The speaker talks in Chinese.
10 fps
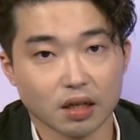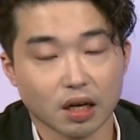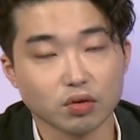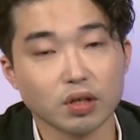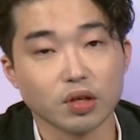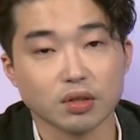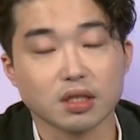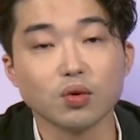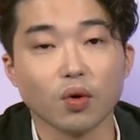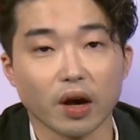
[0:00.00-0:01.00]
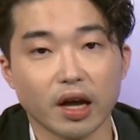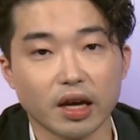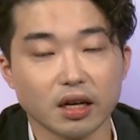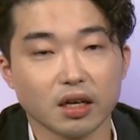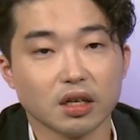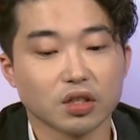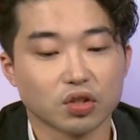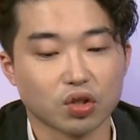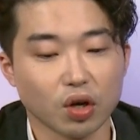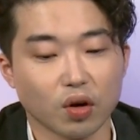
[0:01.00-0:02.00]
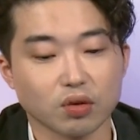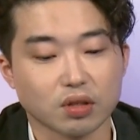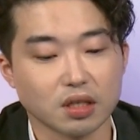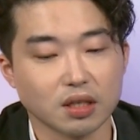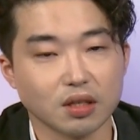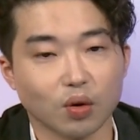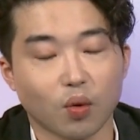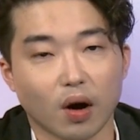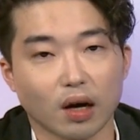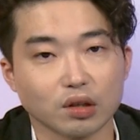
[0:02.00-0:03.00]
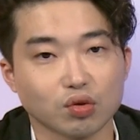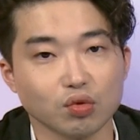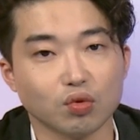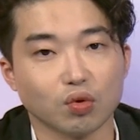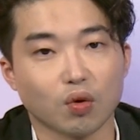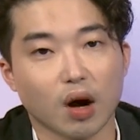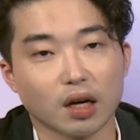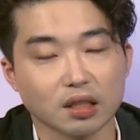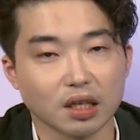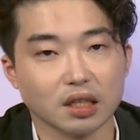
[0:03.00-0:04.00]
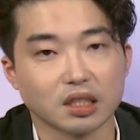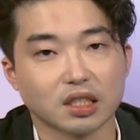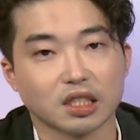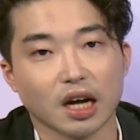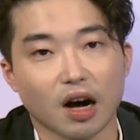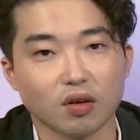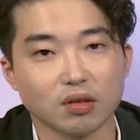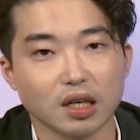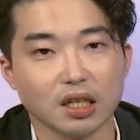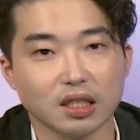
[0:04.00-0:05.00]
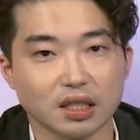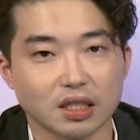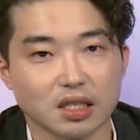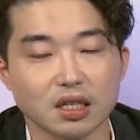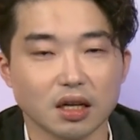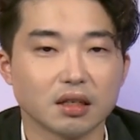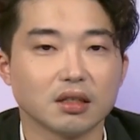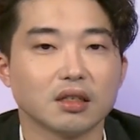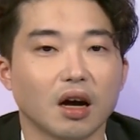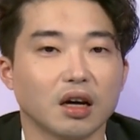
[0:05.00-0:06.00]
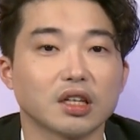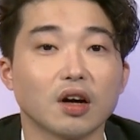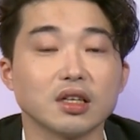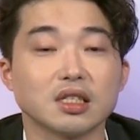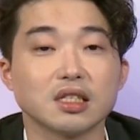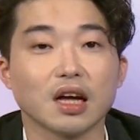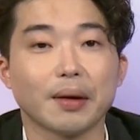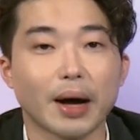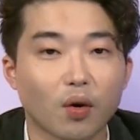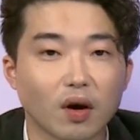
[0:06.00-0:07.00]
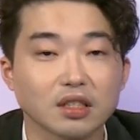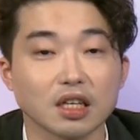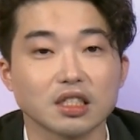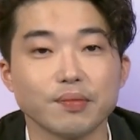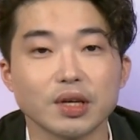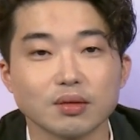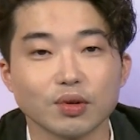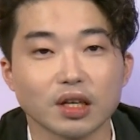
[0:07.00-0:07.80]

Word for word: 他说柳思维就是黄曙光的小李子。好，小李子，你知道吧？皇上身边是不是